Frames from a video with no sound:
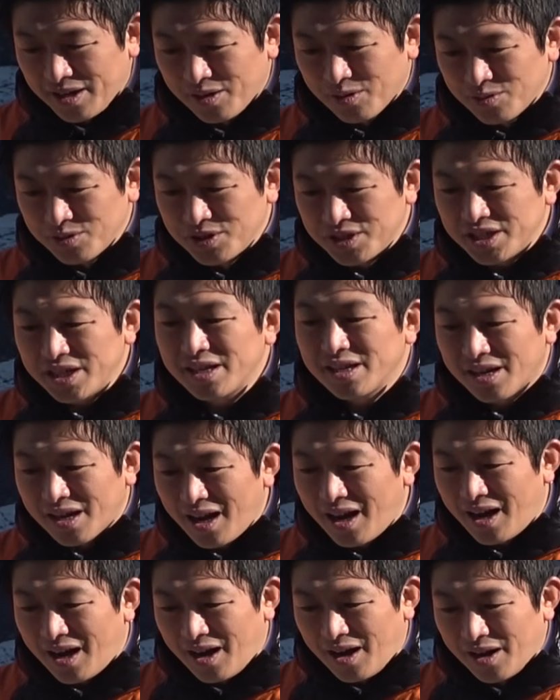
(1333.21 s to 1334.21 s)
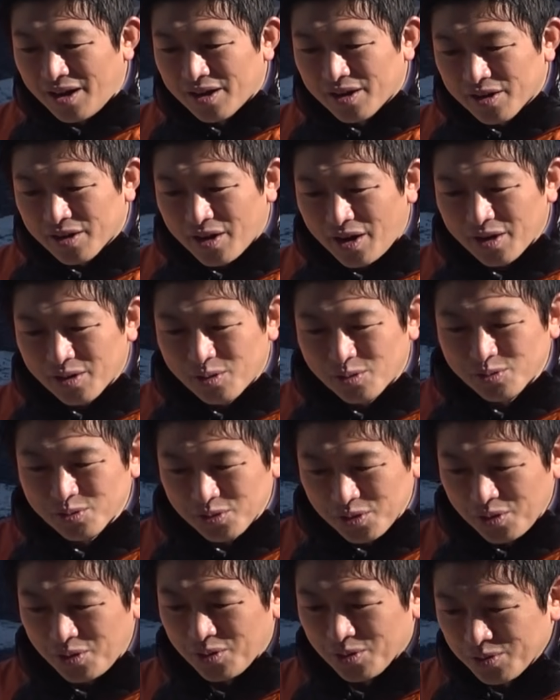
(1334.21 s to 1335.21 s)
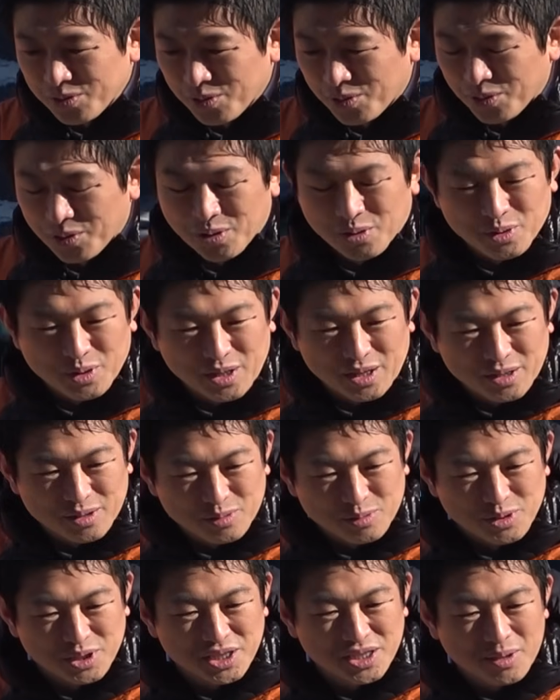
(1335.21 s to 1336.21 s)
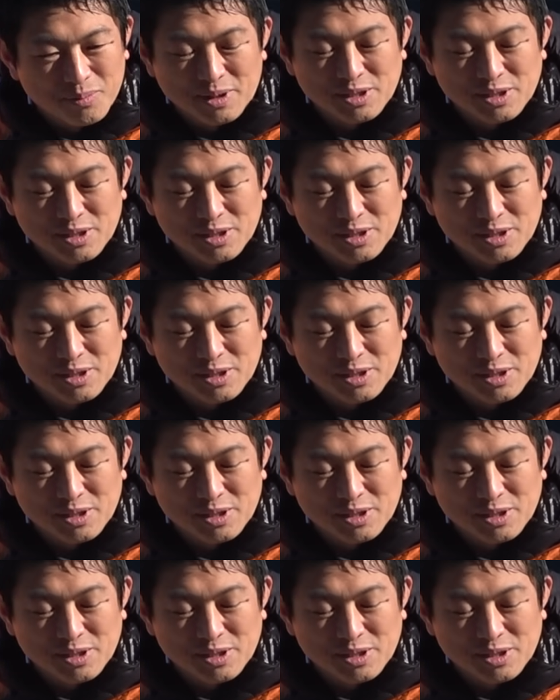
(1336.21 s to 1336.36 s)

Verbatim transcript: 日本人が外国のところに投資して、